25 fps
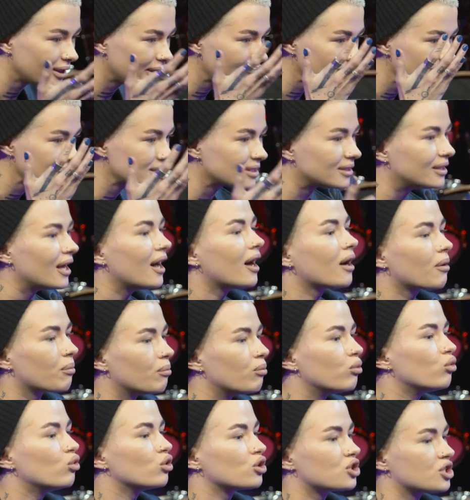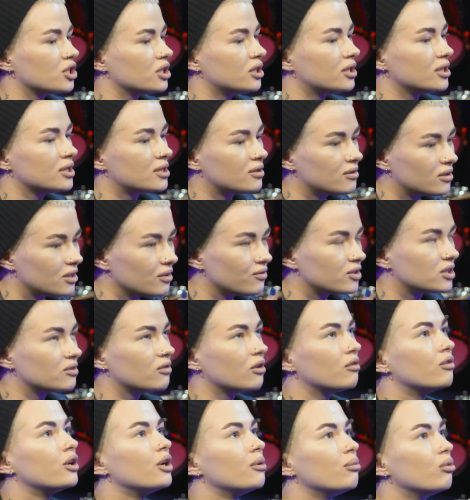есть дар Божий, ты, ты в
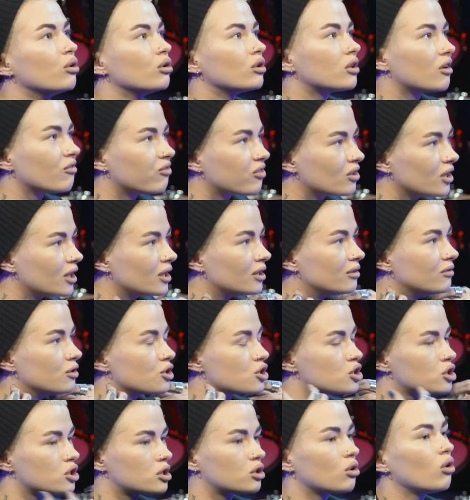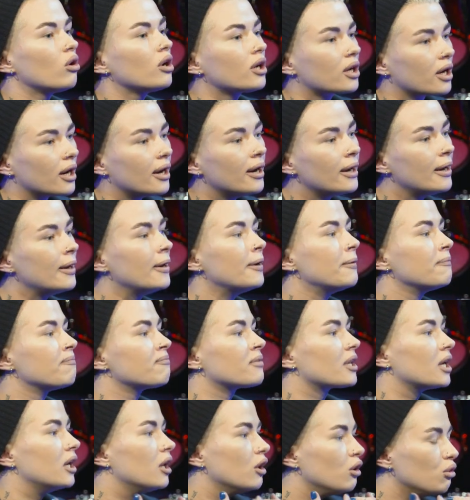своего ребенка вкладываешь столько
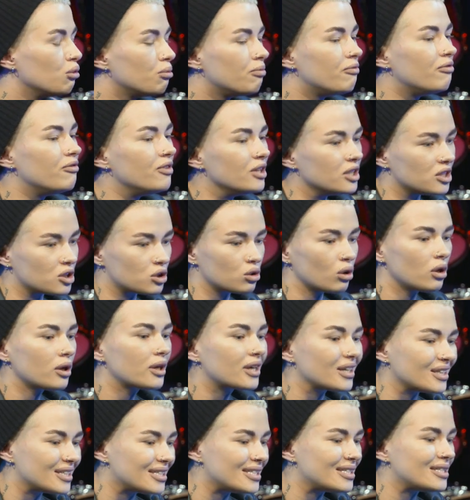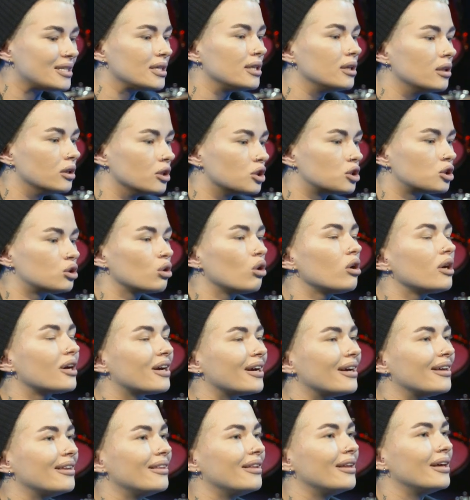любви, столько силы,
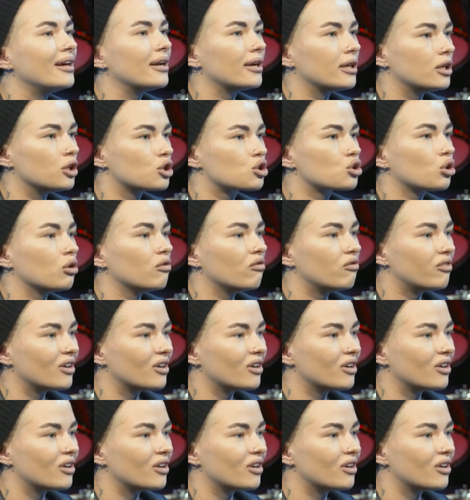столько энергии, что он